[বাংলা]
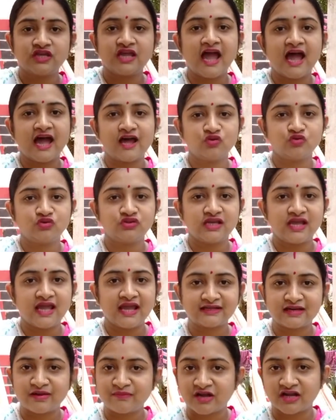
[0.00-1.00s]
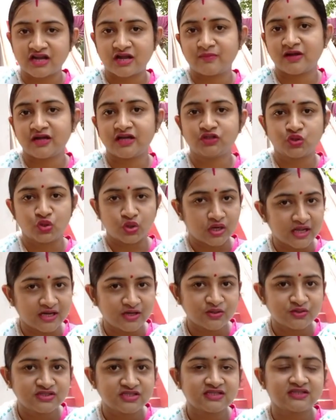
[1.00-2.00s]
দিয়ে আলু দিয়ে একটা মাখা মাখা তরকারি
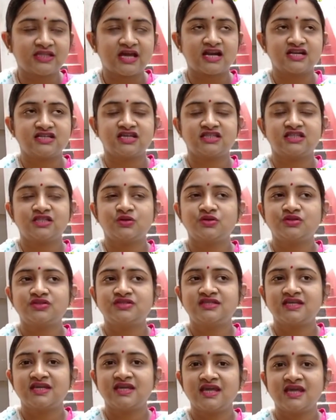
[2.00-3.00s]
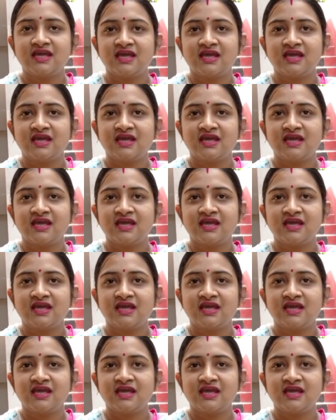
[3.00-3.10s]
হচ্ছে তার সাথে হচ্ছে